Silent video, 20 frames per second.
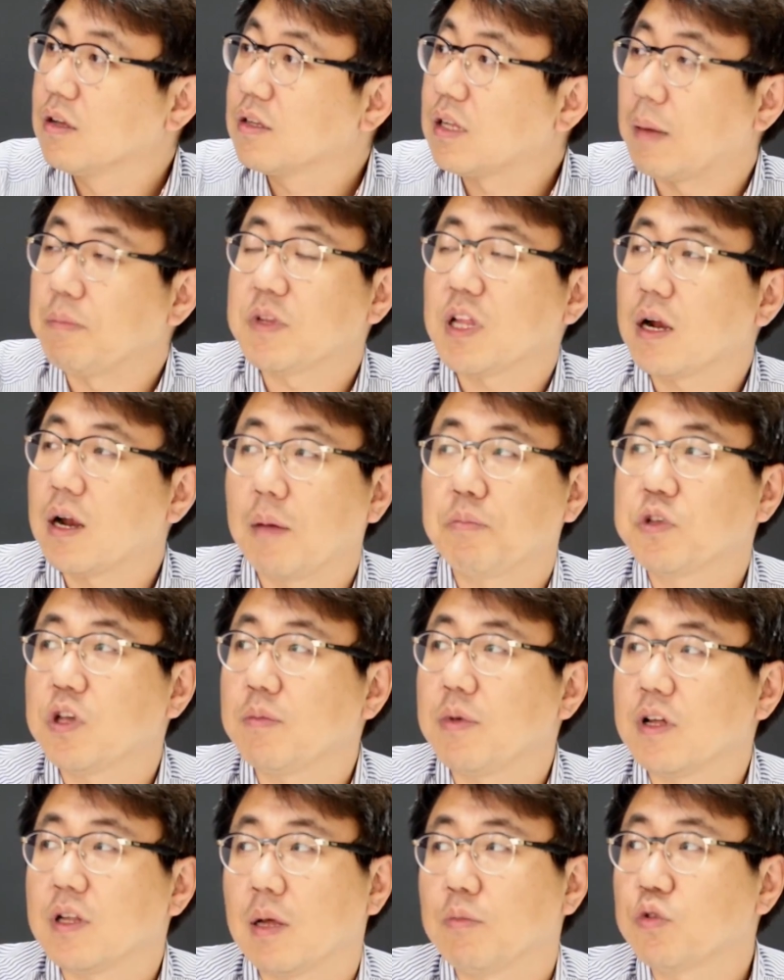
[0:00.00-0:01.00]
3사를
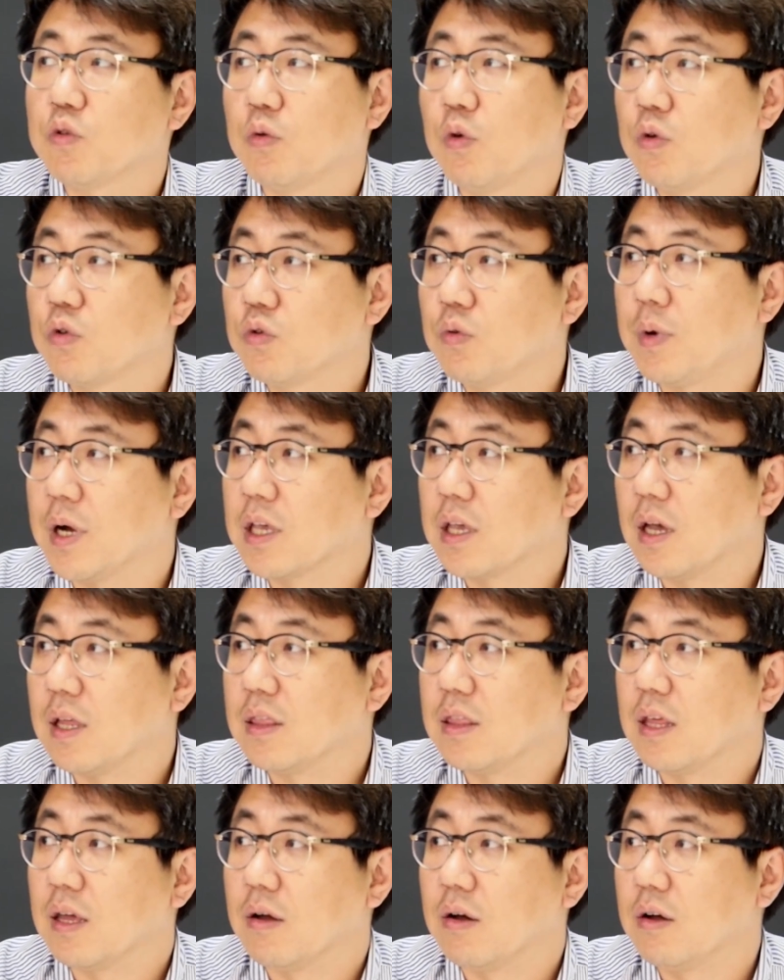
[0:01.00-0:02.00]
합쳐봐야 3.5조밖에
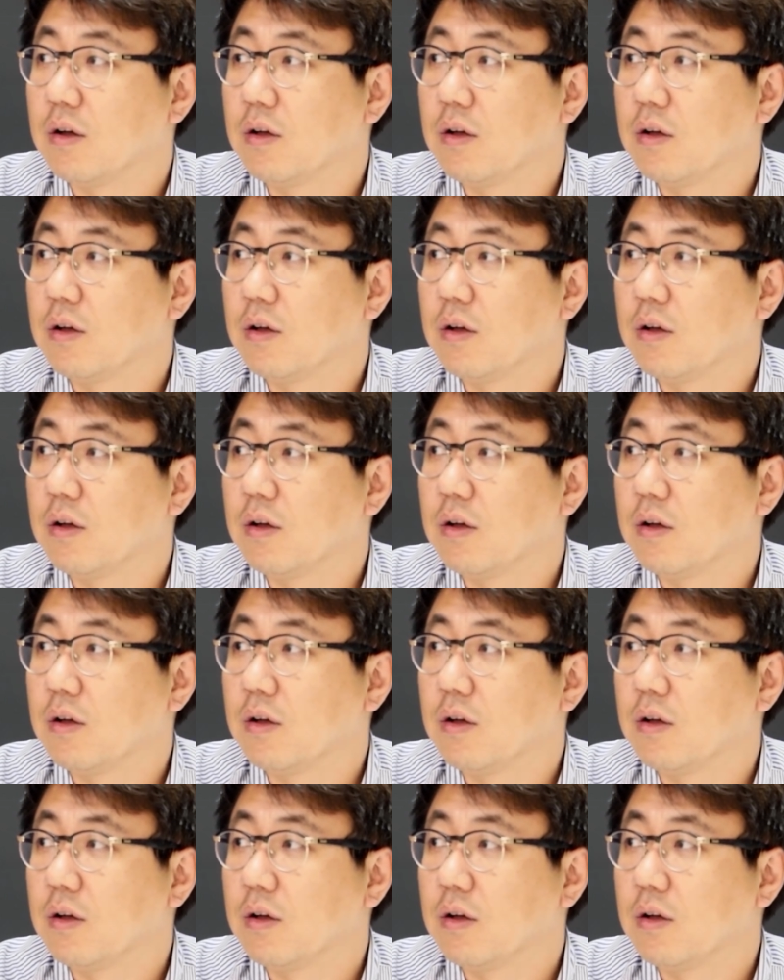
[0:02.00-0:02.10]
안 돼요.